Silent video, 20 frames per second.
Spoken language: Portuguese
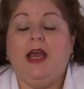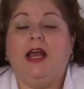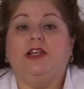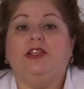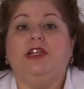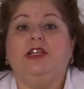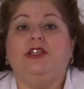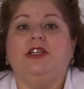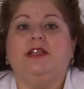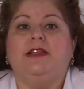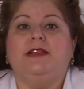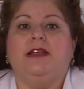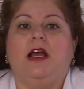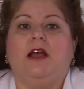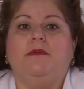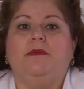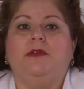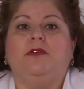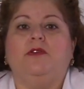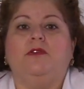A gente
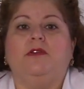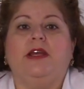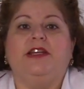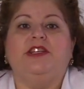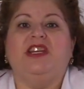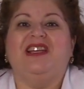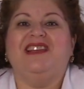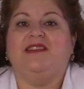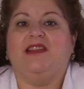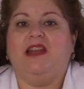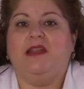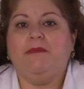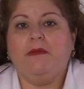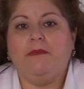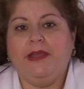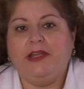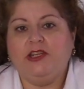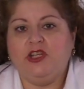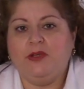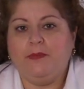sabe que o leite é
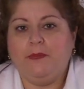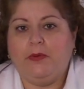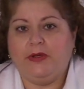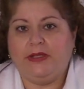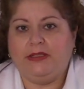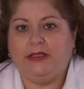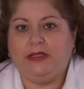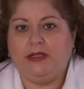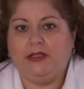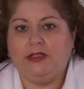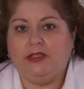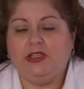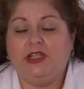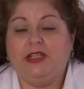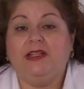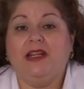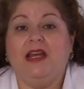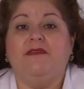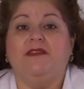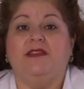extremamente
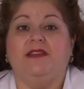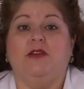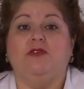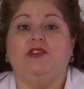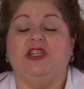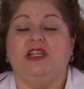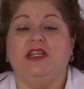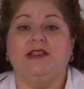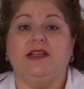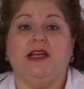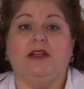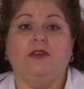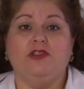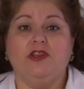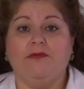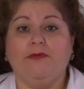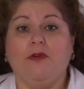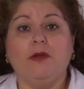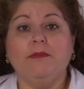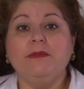importante e deve ser utilizado
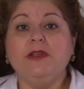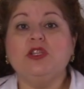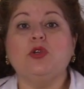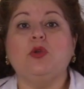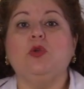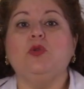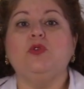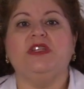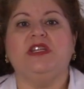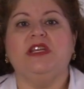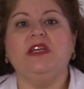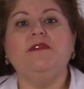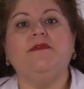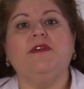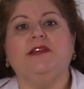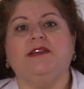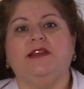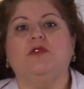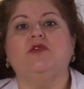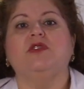de forma
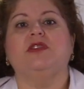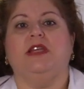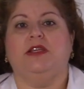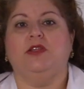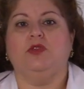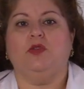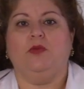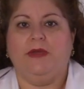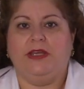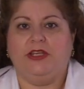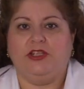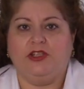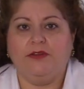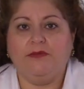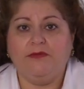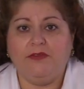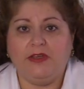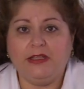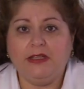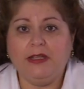exclusiva até o sexto mês
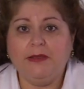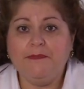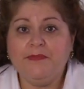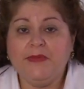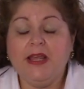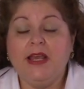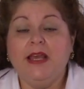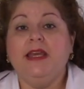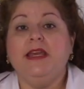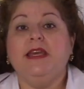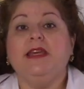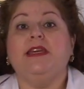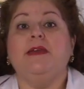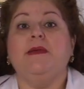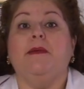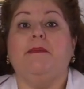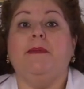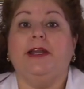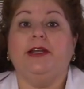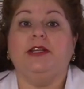de vida e
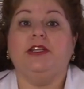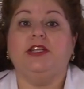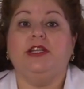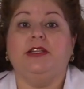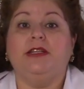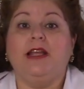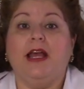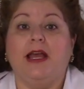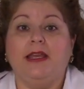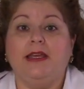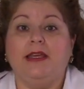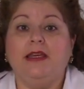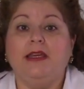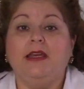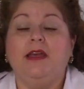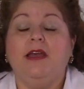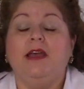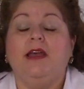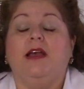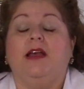que a partir
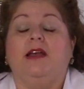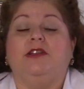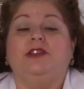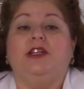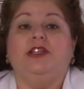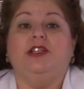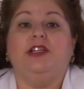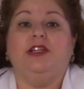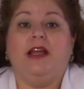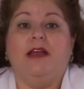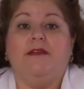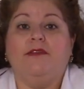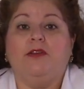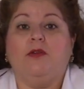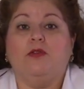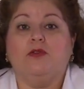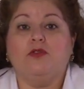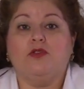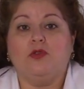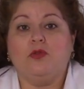daí a gente deve
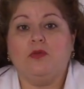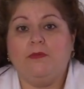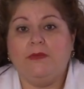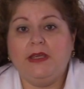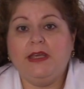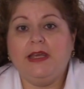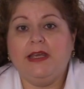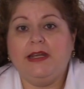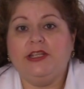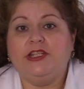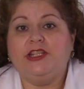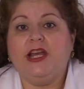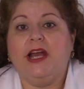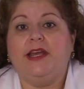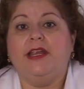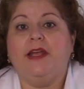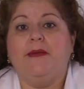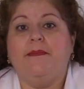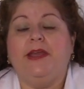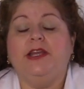consumir ele
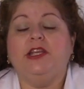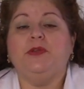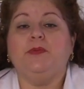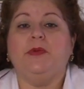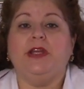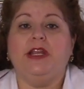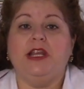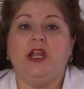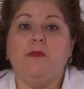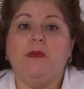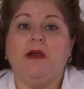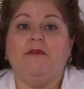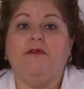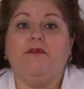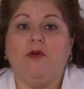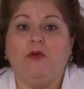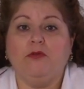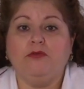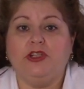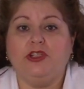diariamente porque ele é uma
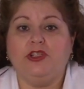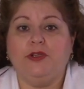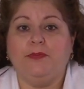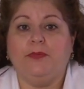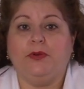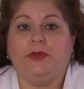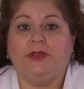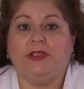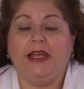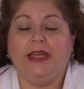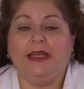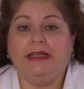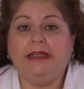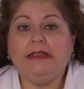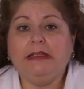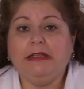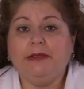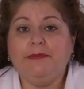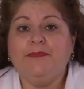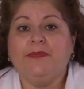fonte de
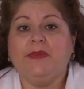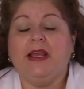proteína